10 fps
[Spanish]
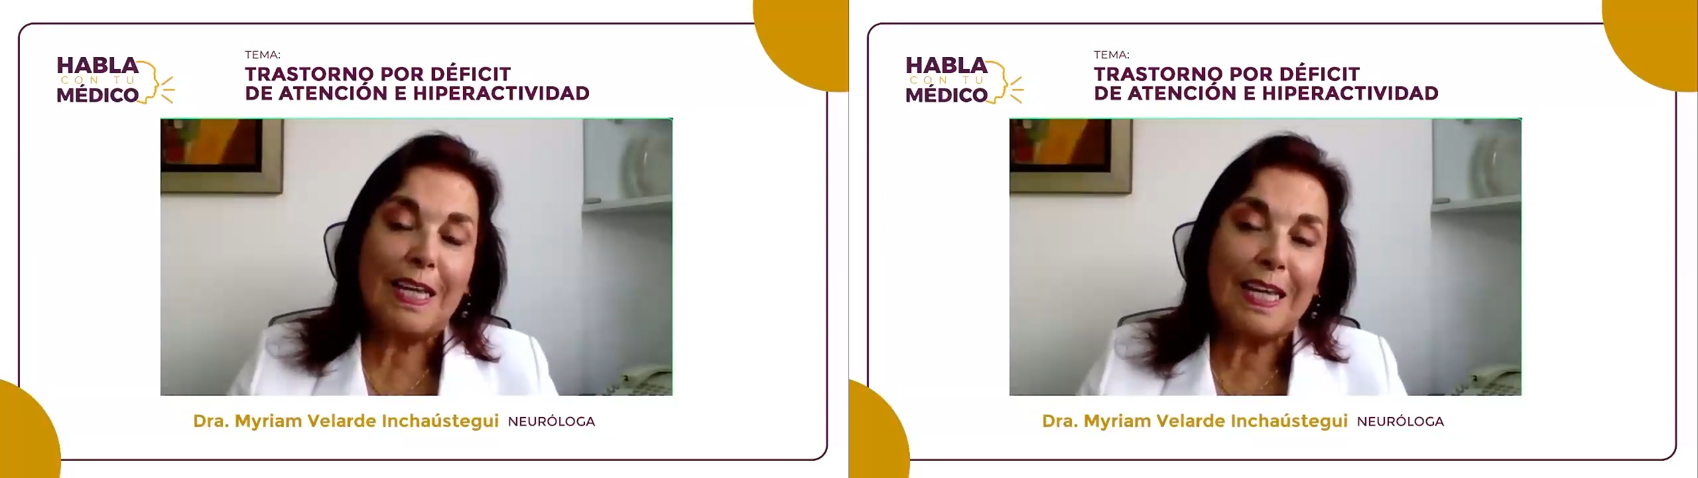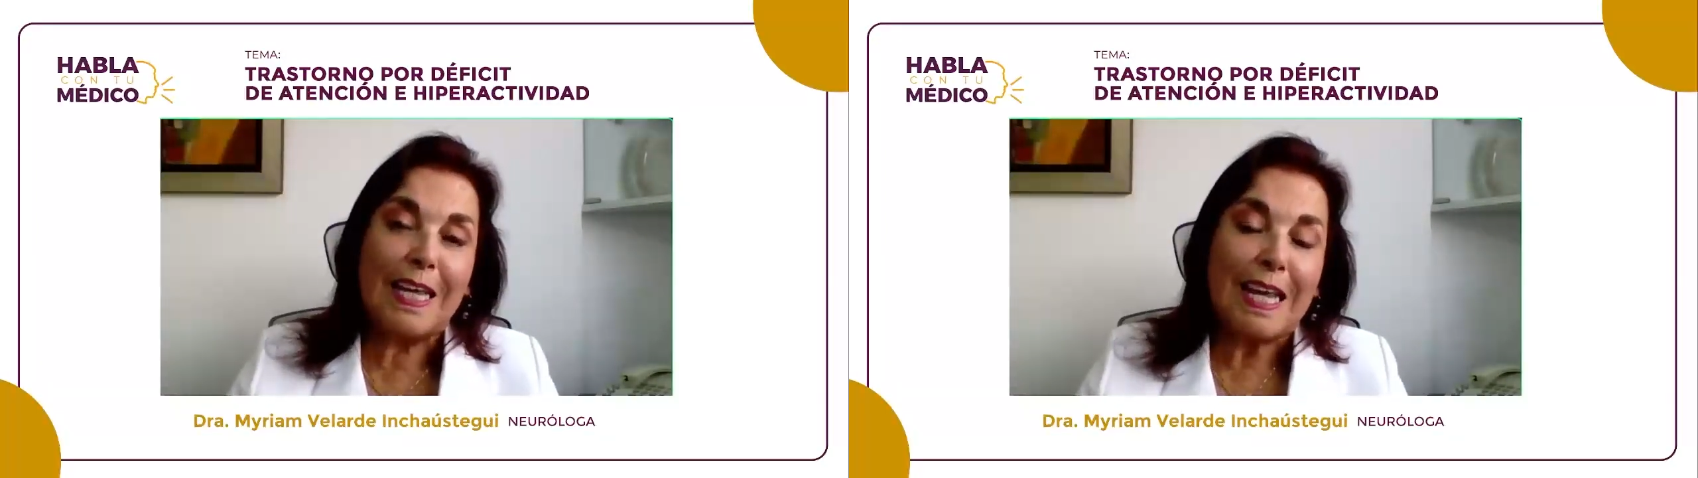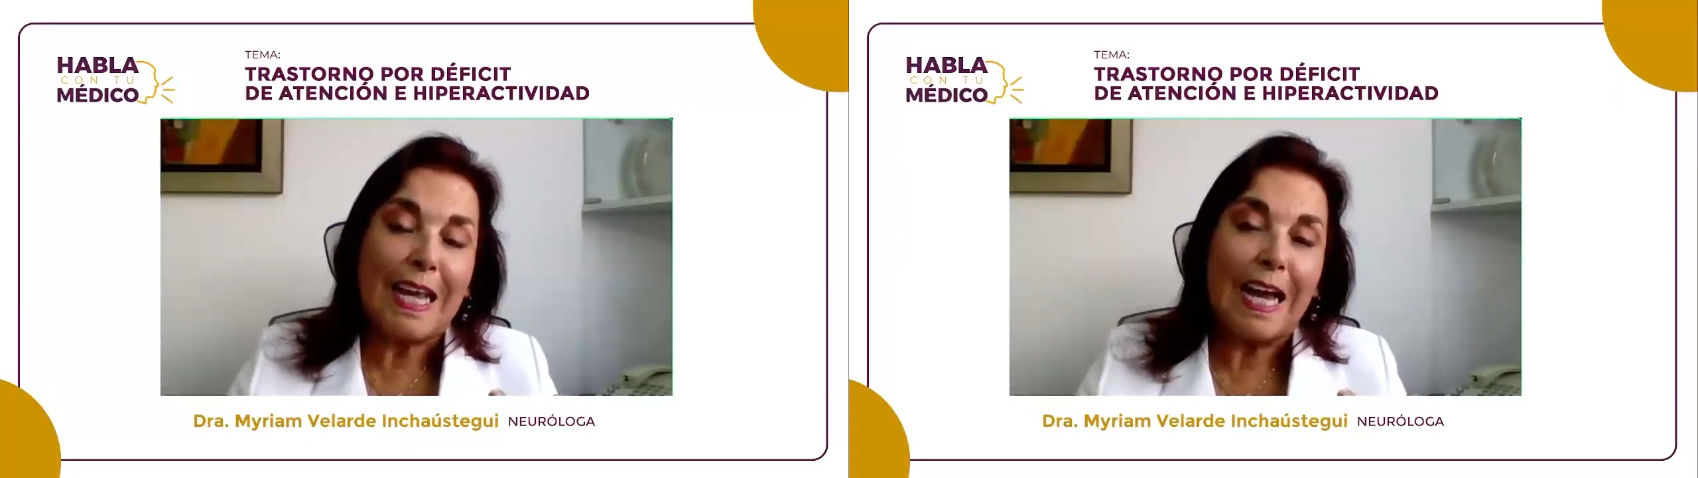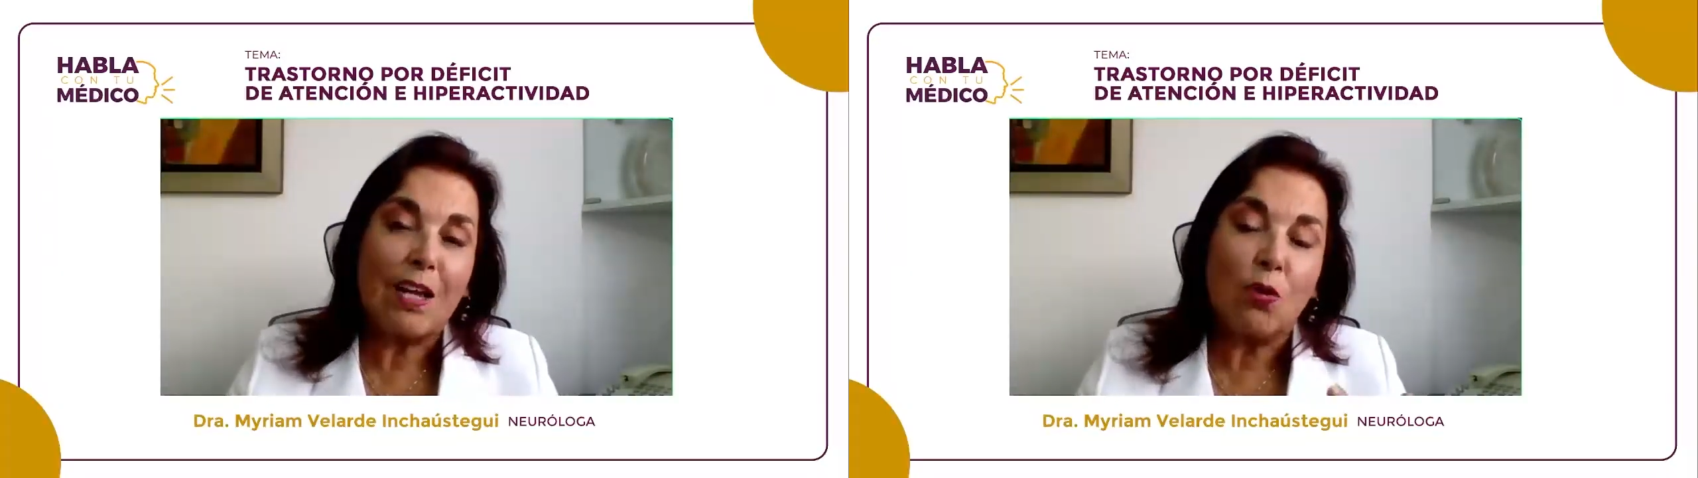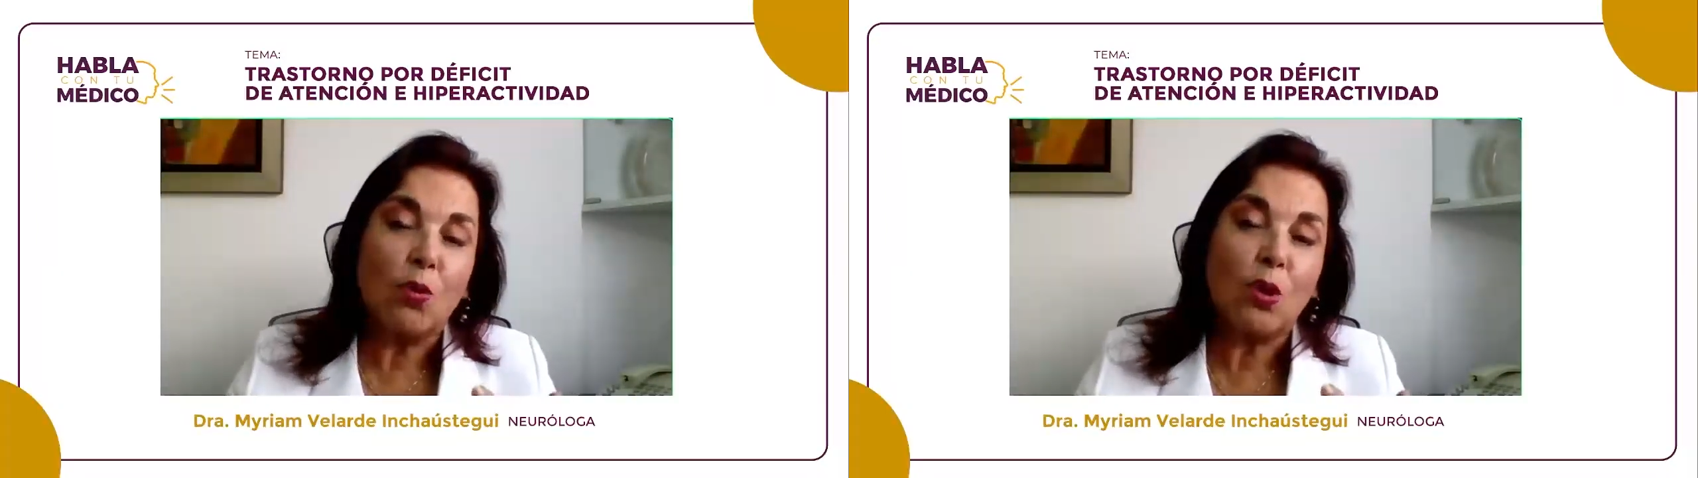Y
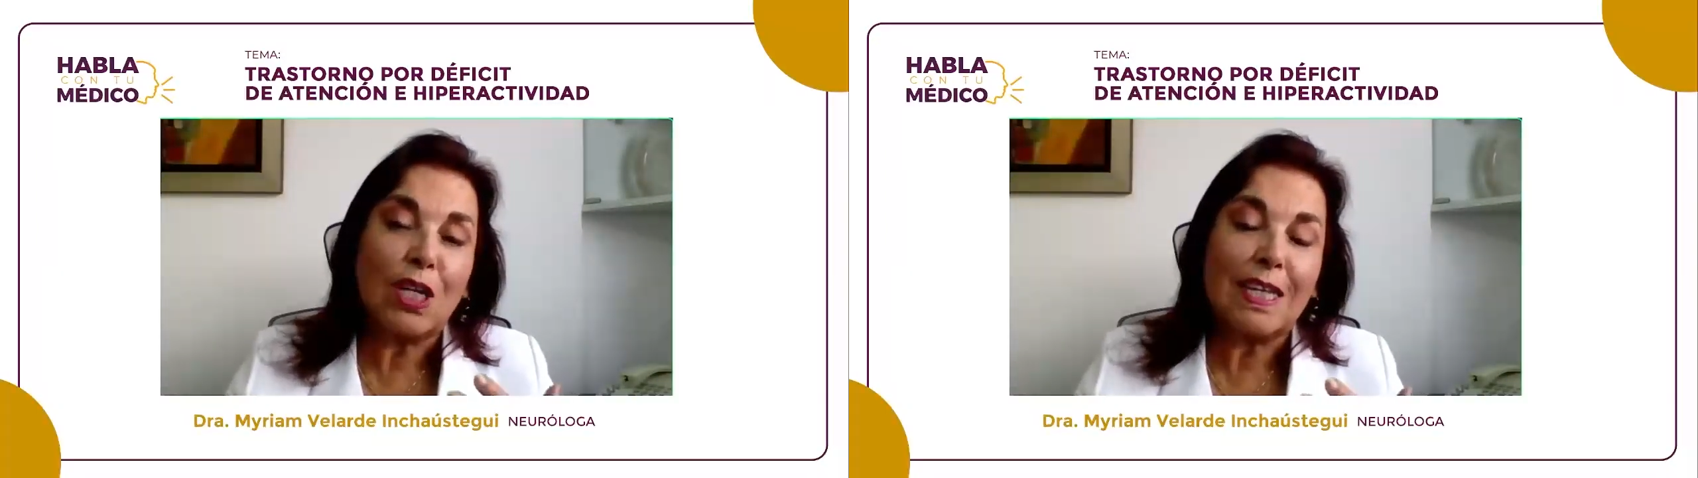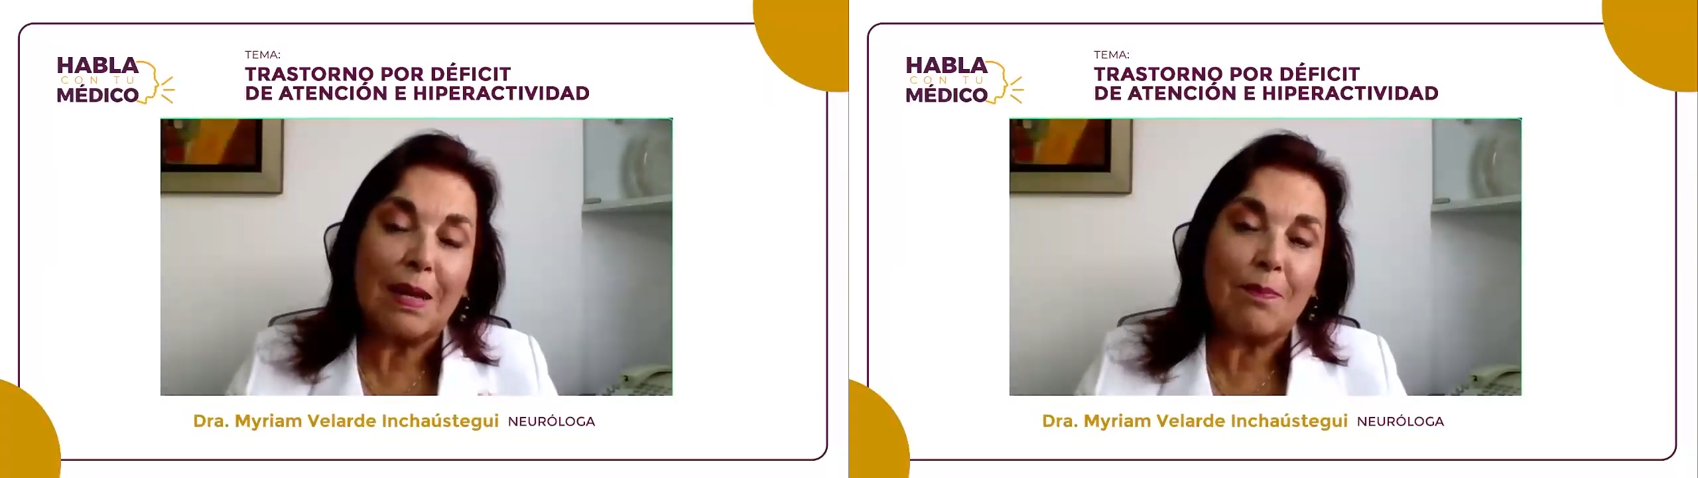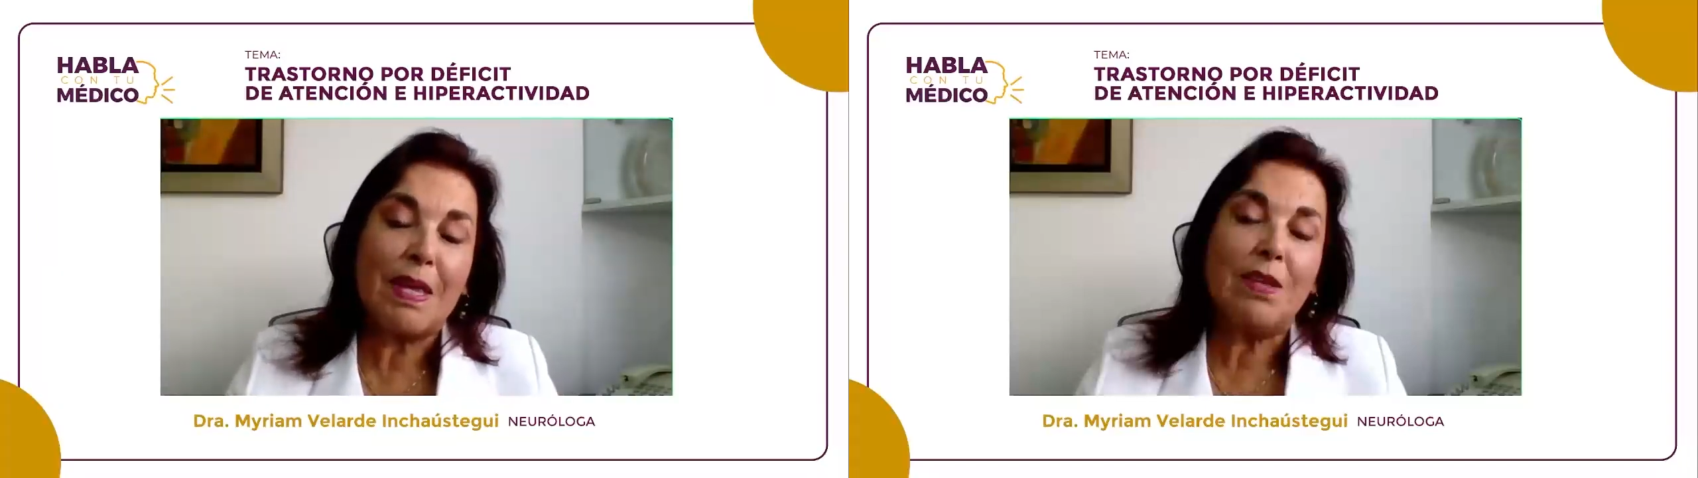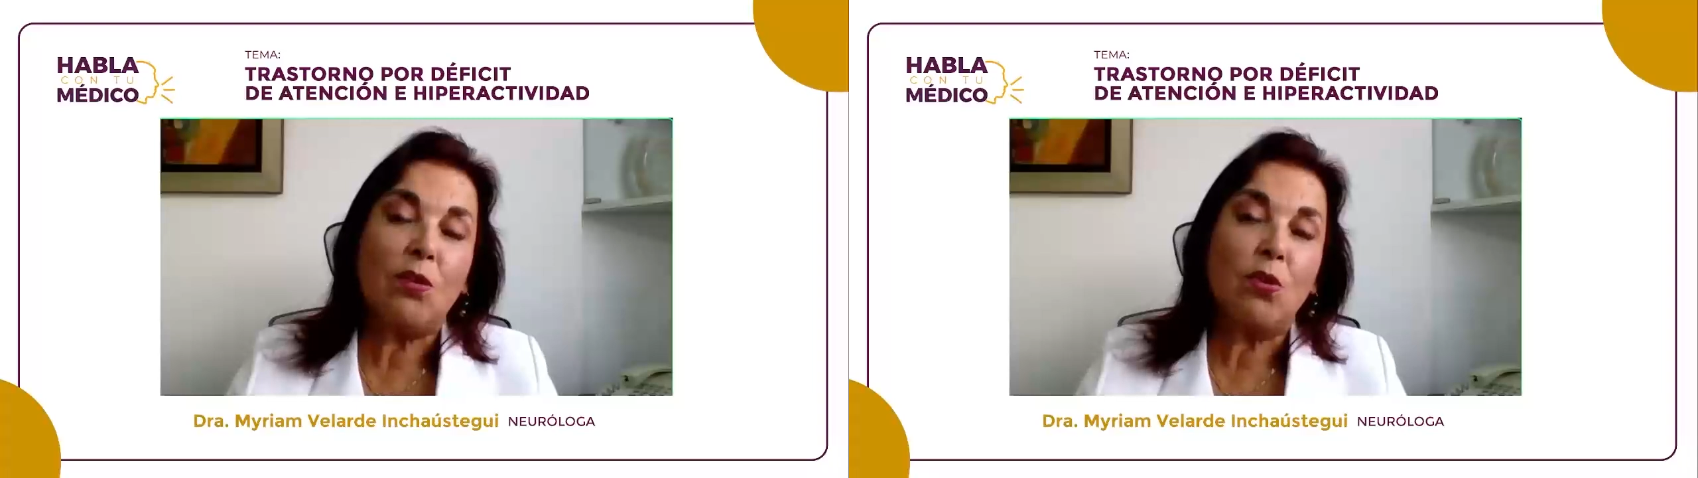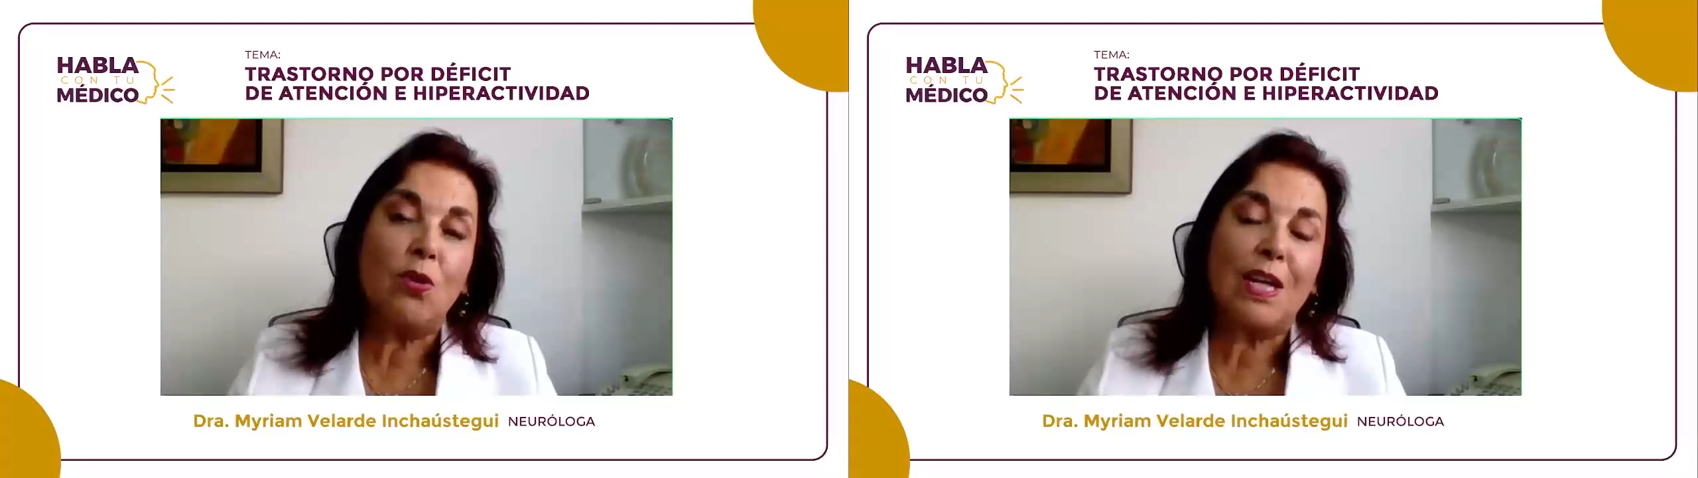hay un
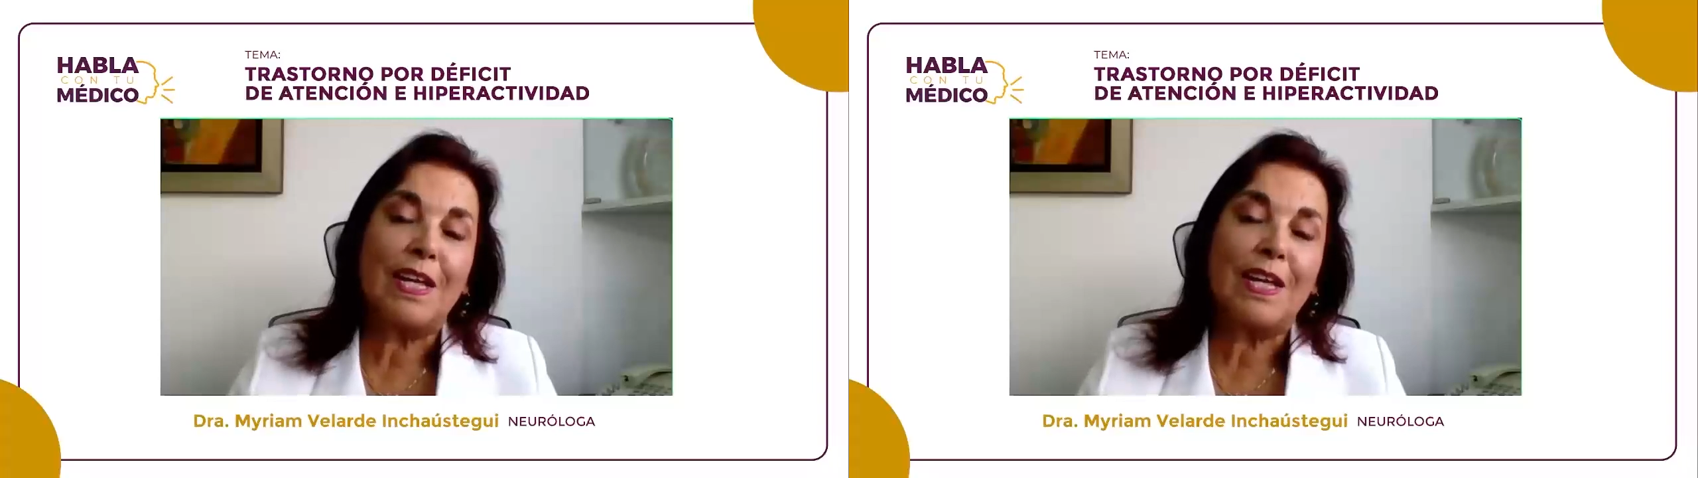tratamiento